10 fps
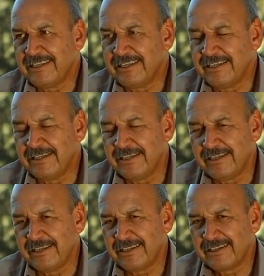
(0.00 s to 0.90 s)

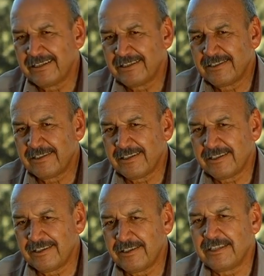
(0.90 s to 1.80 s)
y
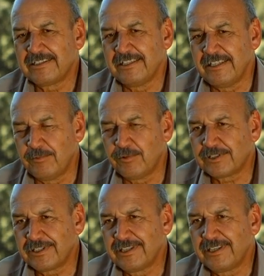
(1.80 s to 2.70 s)

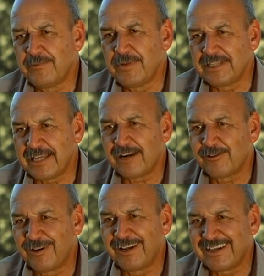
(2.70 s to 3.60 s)
decidimos
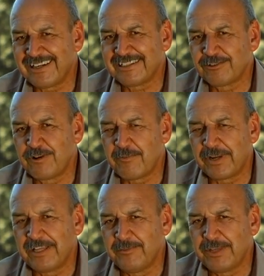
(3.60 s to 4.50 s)
invitarlo a hacer un
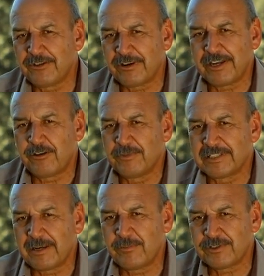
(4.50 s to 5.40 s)
emprendimiento que
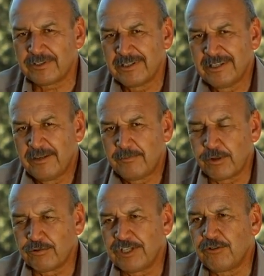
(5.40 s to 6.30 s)
comenzamos
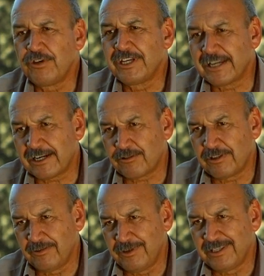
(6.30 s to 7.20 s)
produciendo
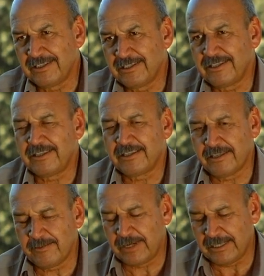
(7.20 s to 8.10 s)
injertos de vid,
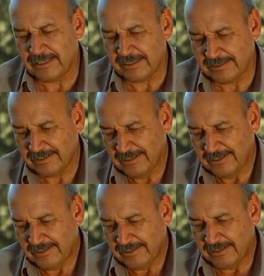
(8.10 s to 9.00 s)
eh, variedades
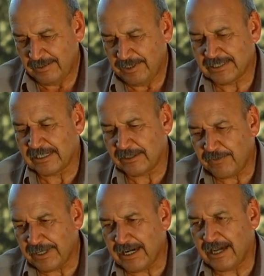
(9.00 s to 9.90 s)
de vid
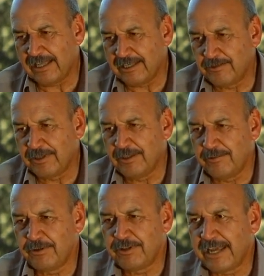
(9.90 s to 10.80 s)
certificadas, libre
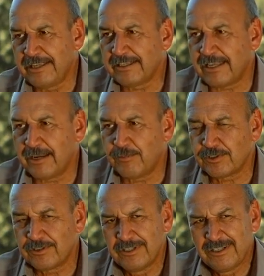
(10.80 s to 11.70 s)
de virus, y ahí
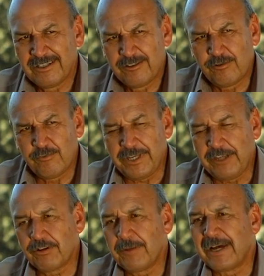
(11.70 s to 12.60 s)
instalamos un
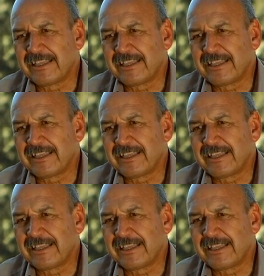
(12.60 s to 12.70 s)
viñedo de